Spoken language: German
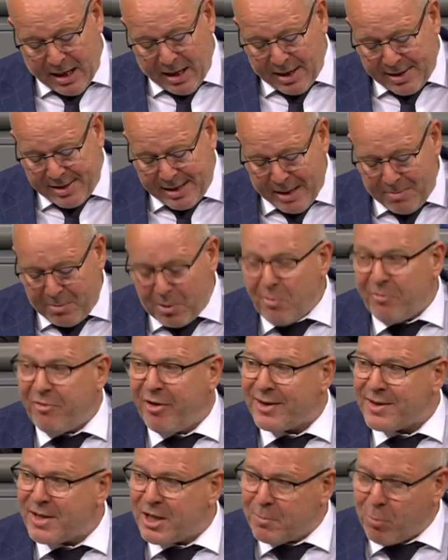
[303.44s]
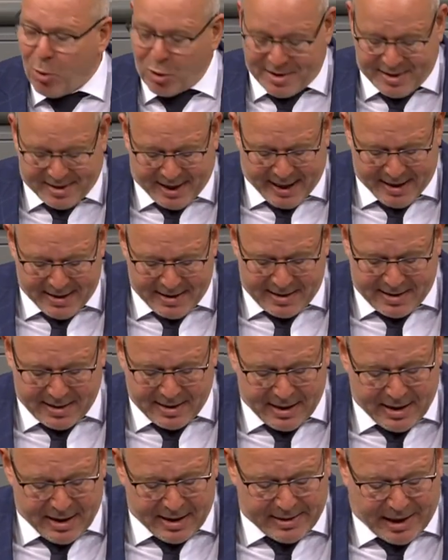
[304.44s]
47 Prozent
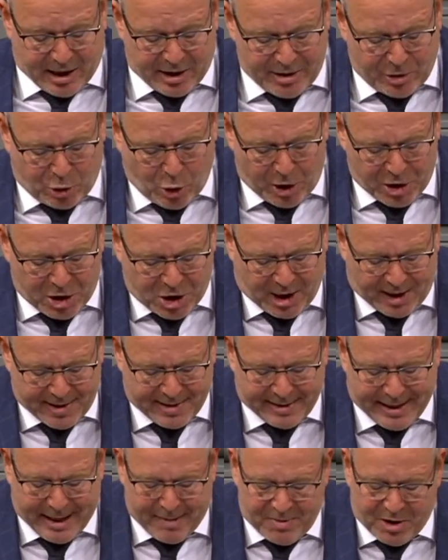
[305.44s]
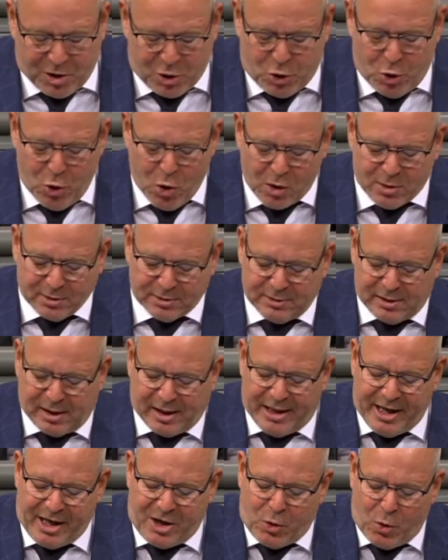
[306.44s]
der in Deutschland lebenden Türken
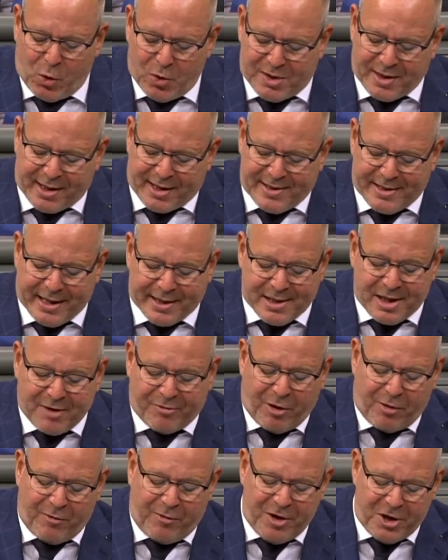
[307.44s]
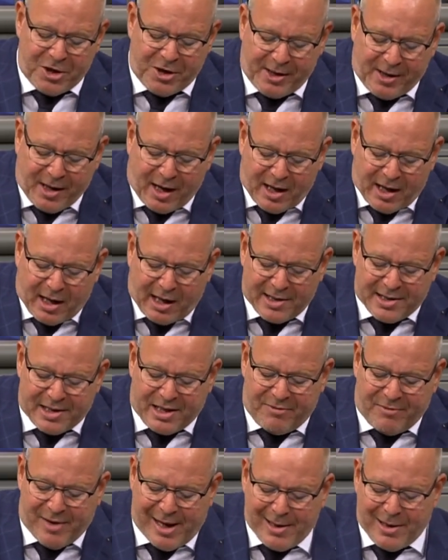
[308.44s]
religiöse Gesetze für wichtiger als
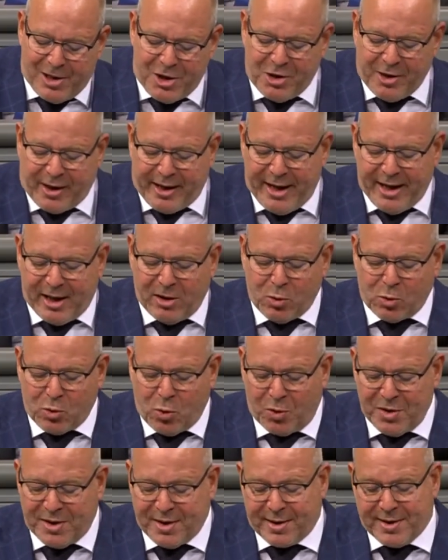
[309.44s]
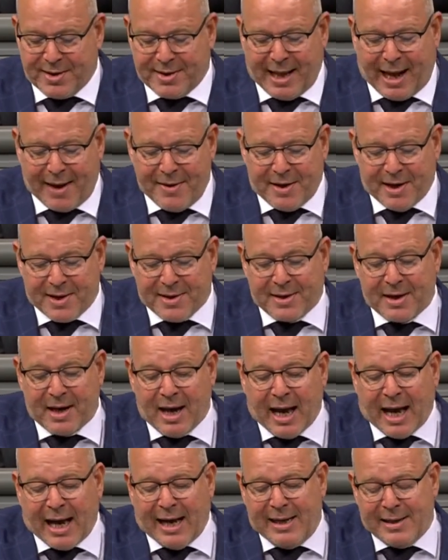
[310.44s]
die weltlichen Regelungen unseres Landes
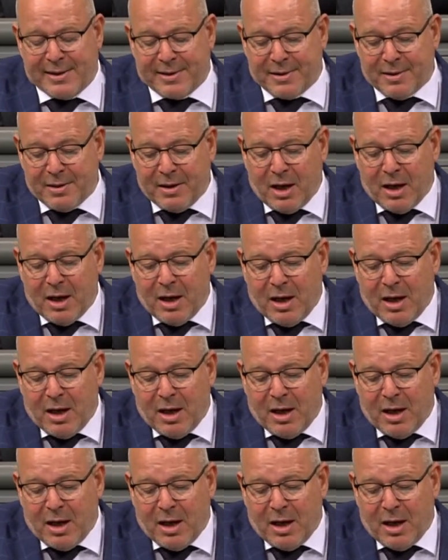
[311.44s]
halten,